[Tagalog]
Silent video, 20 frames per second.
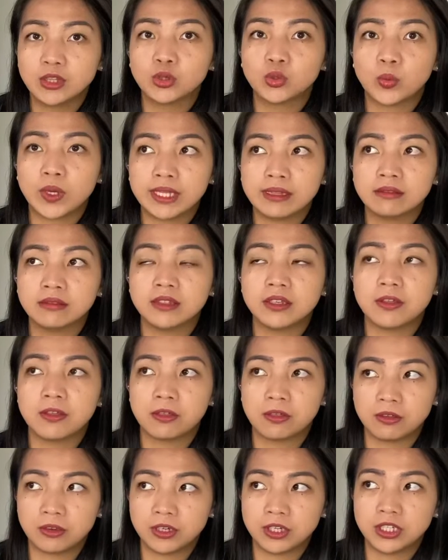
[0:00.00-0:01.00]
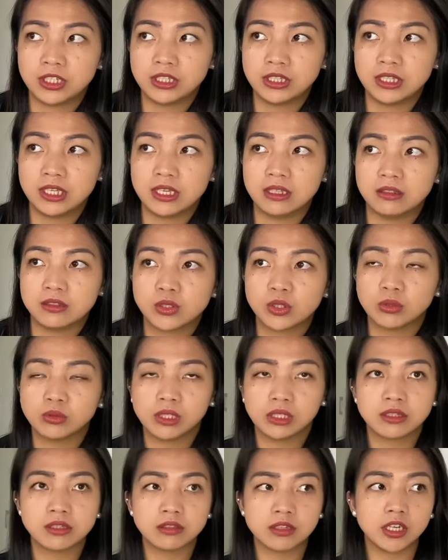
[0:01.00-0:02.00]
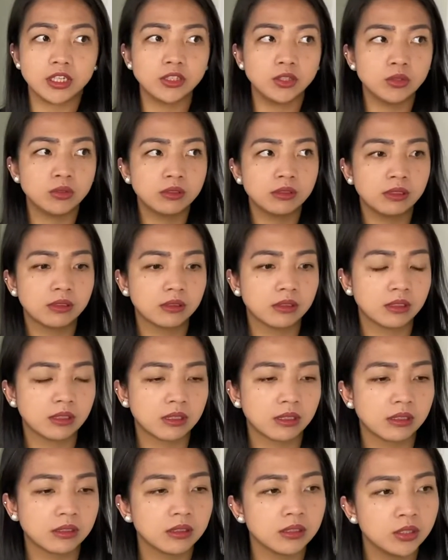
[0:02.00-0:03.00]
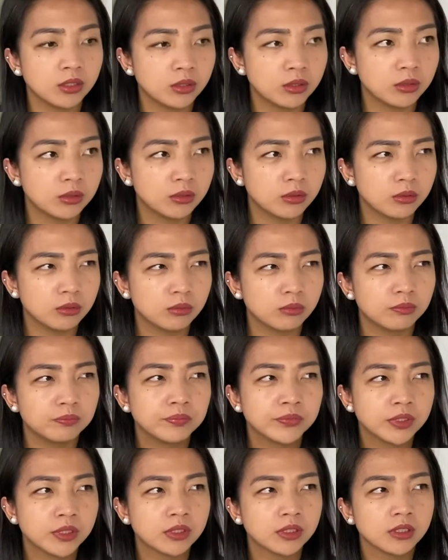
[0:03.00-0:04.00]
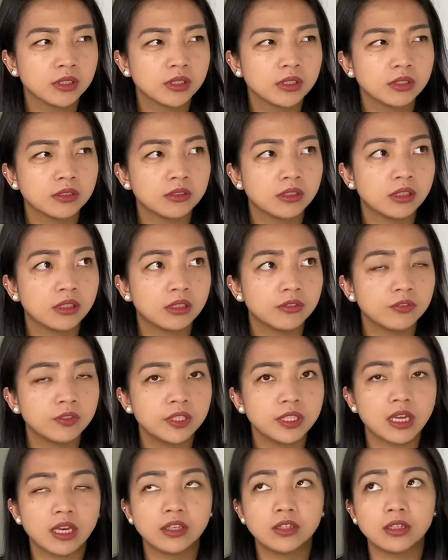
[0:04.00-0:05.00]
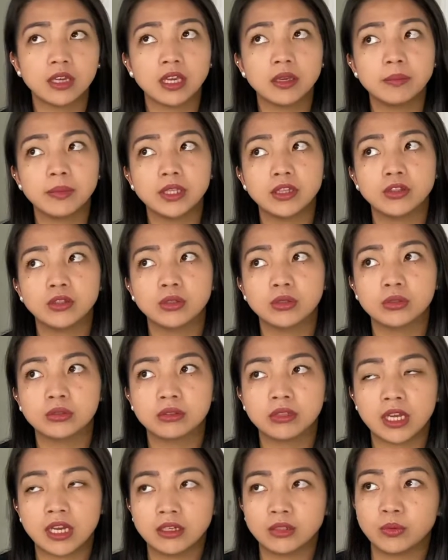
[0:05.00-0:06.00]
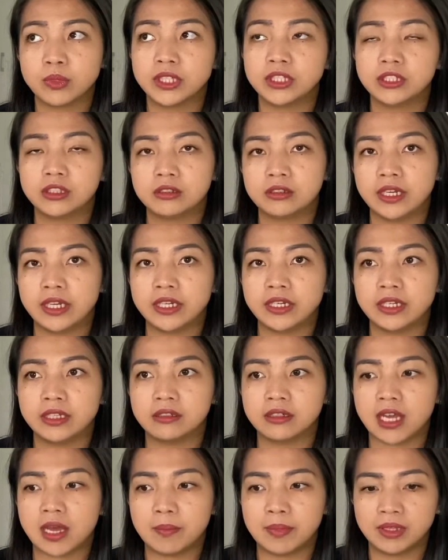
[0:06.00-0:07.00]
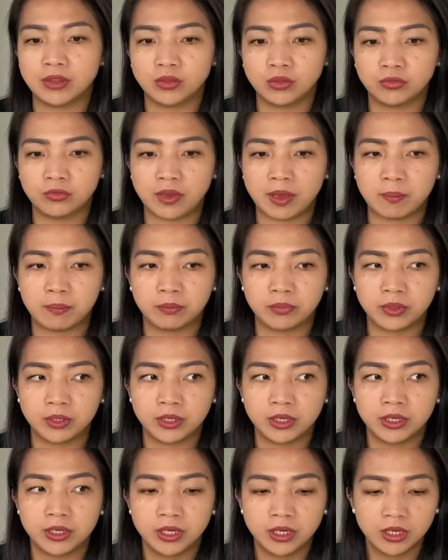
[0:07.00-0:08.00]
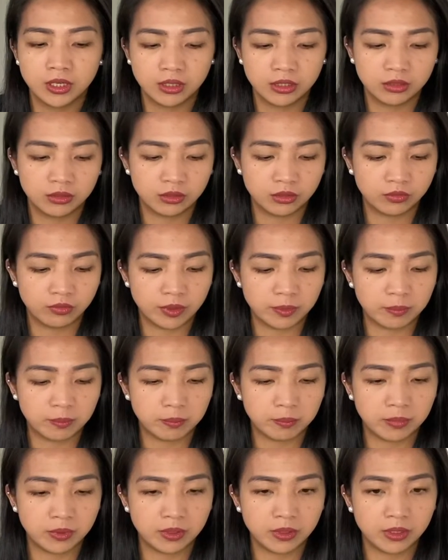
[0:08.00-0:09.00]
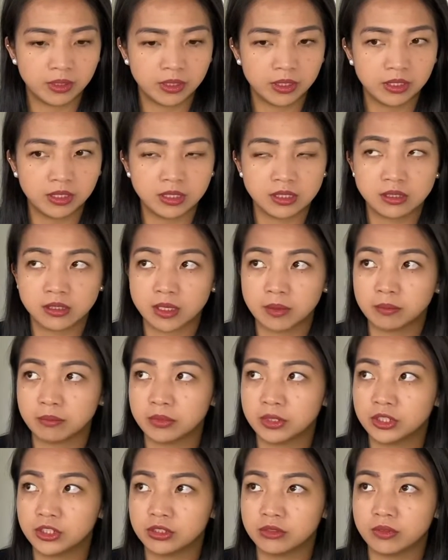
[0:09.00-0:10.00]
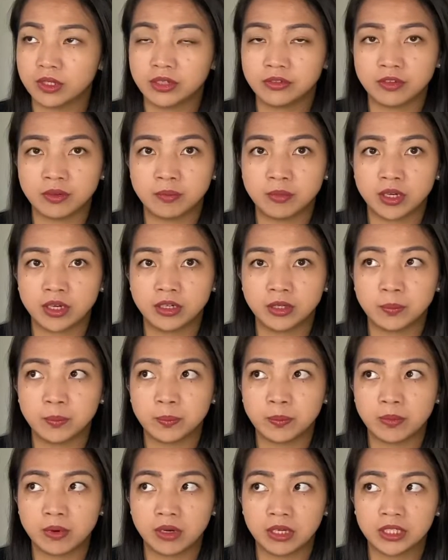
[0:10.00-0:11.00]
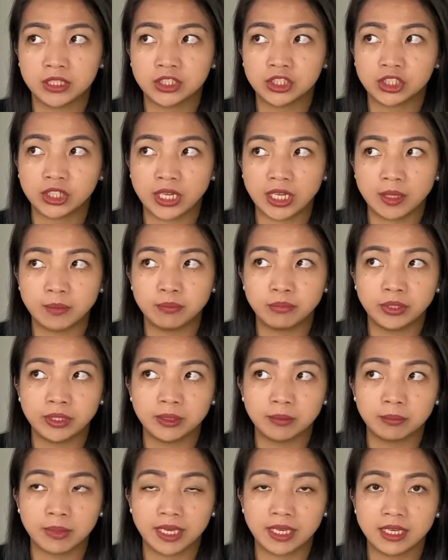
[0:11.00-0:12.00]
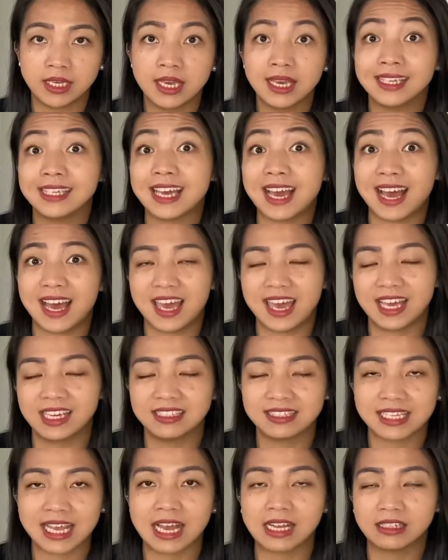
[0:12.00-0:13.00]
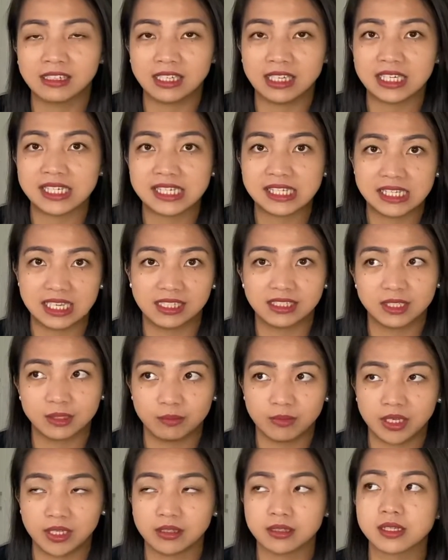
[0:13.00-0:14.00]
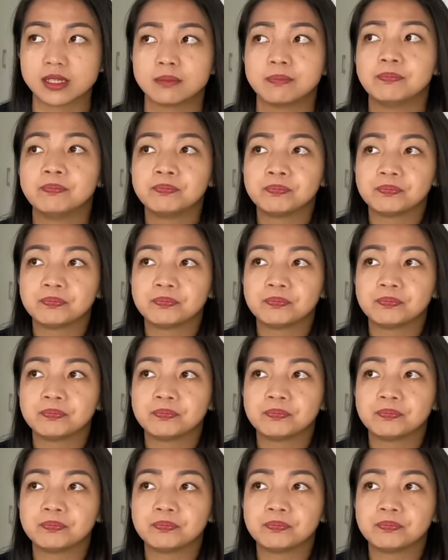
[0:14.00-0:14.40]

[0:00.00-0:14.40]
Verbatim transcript: 2013. So nag-start yung yung uh, I mean yung language training namin November November, December, January, February, March, April, May. Yeah, exactly six months